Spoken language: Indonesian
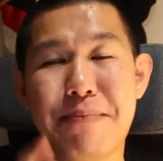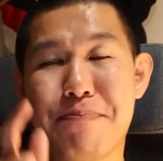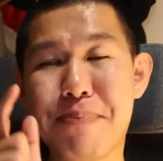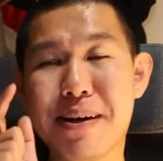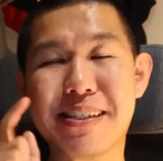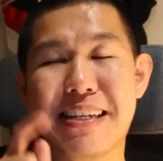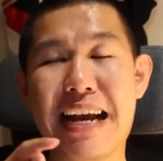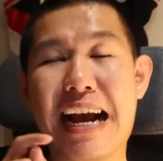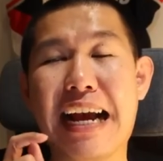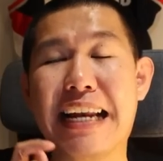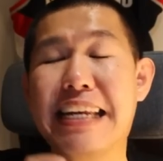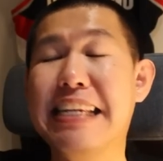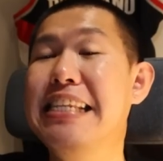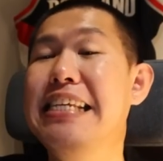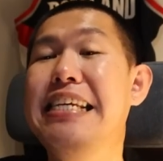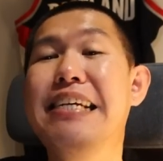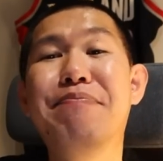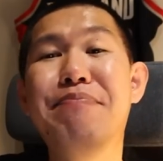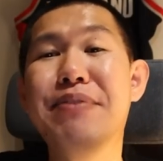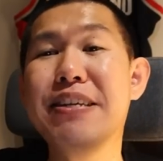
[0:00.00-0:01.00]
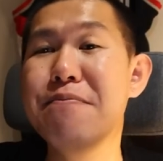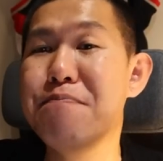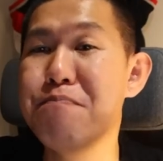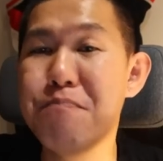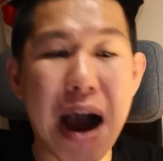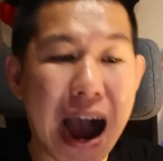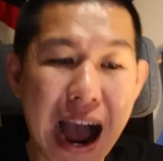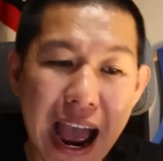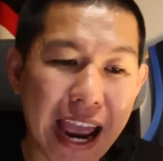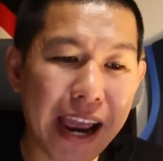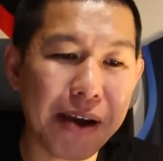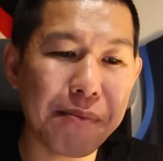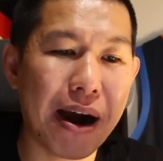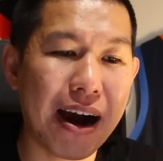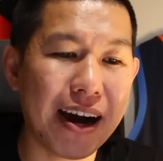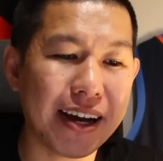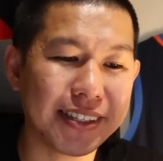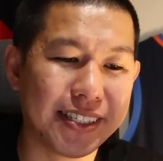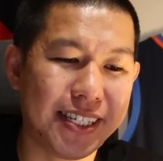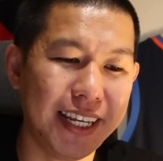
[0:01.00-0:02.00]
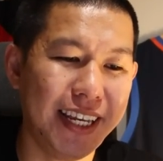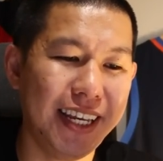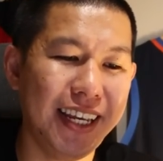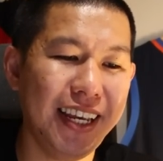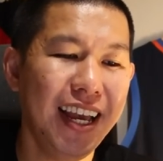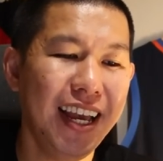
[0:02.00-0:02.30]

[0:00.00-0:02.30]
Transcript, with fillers: Dia pasti akan diem-diem baik banget sih.